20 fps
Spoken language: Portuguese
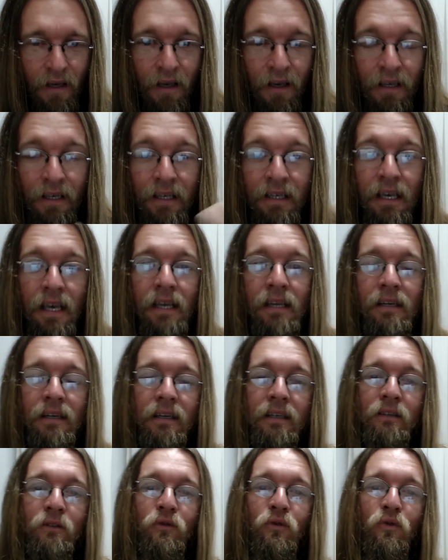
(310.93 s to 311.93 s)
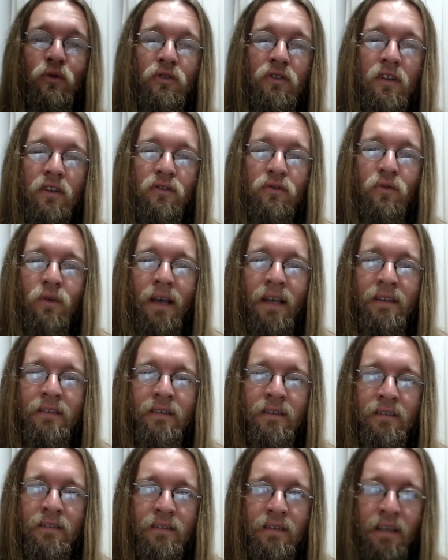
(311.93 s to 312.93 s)
E quem reduz a sua
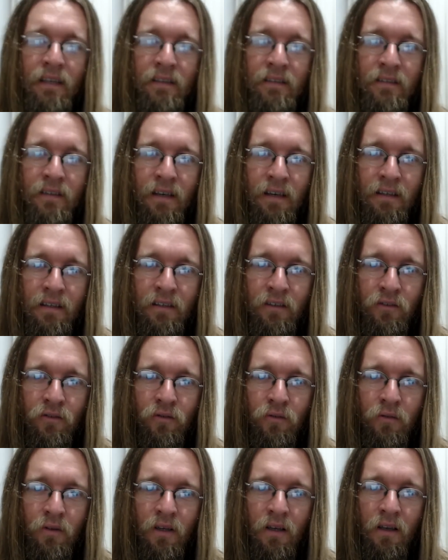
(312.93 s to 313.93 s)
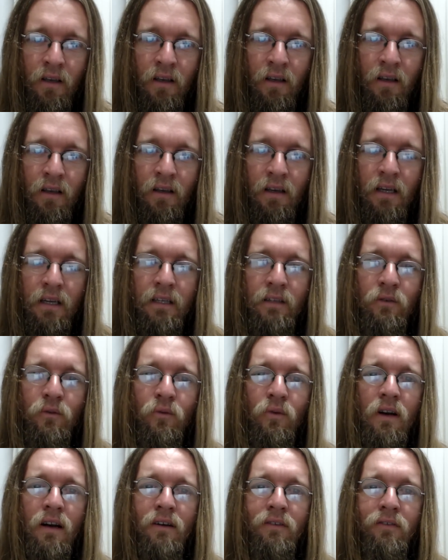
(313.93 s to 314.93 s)
existência a isso, ele
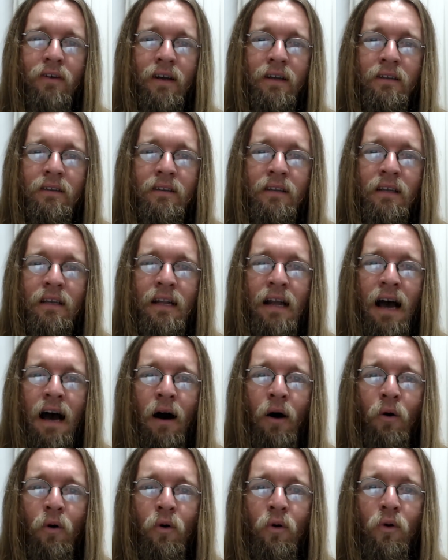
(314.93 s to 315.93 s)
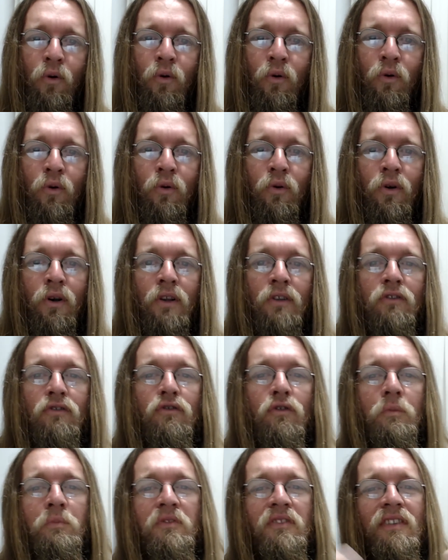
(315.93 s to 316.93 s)
nunca vai ter algo
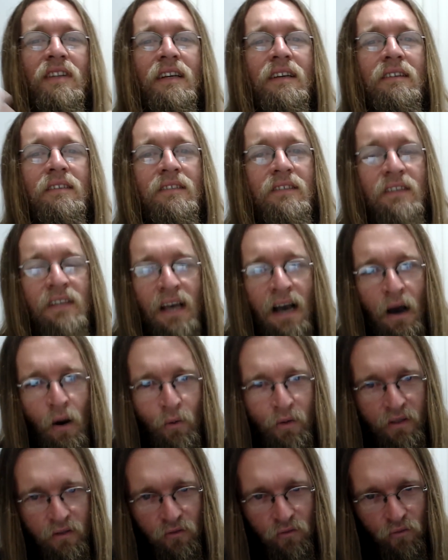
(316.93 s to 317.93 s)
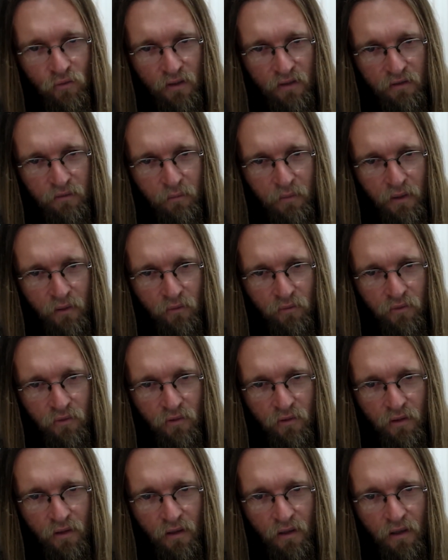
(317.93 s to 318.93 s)
substancial em suas
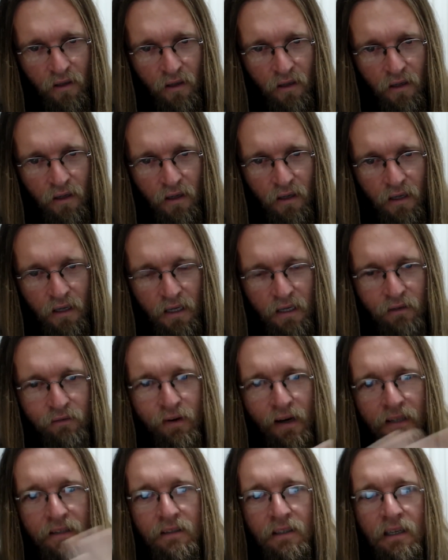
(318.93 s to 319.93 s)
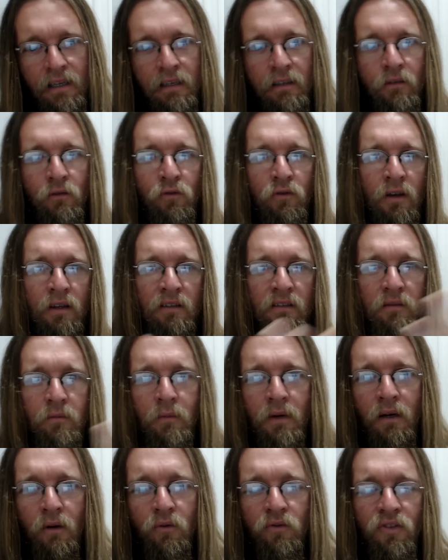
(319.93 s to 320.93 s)
mãos ele vai ter em suas
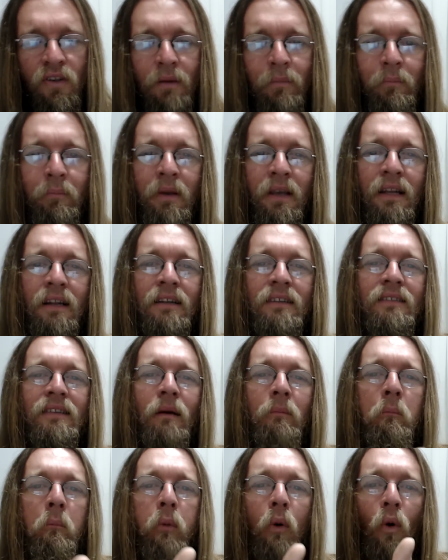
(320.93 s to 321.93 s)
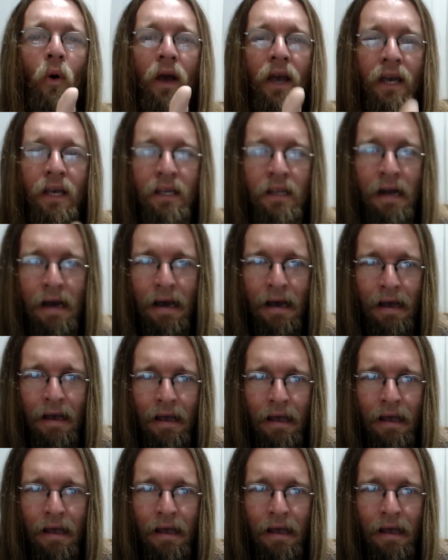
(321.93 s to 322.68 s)
mãos apenas a poeira